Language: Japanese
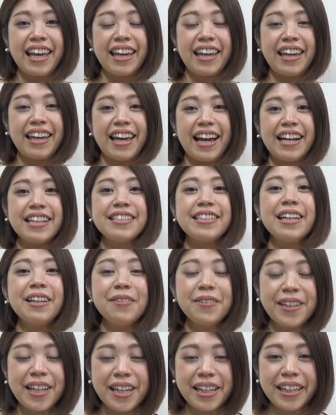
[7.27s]
えー、明
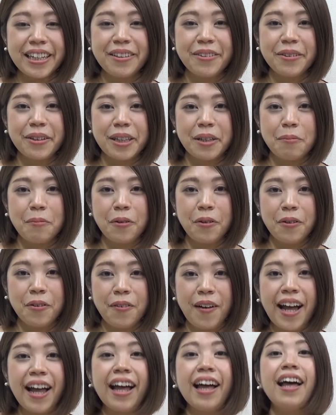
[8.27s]
日の天気の希
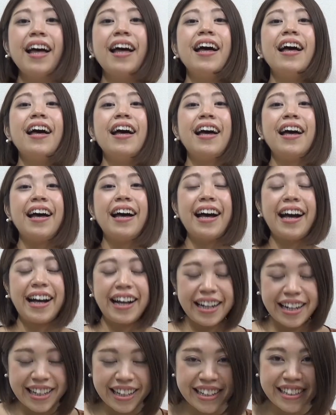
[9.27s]
望は
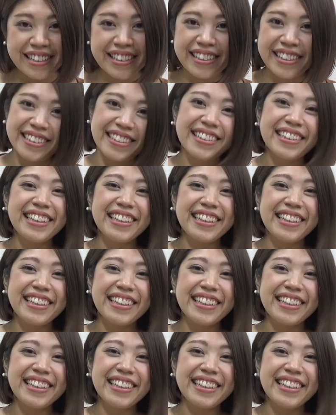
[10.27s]
晴れです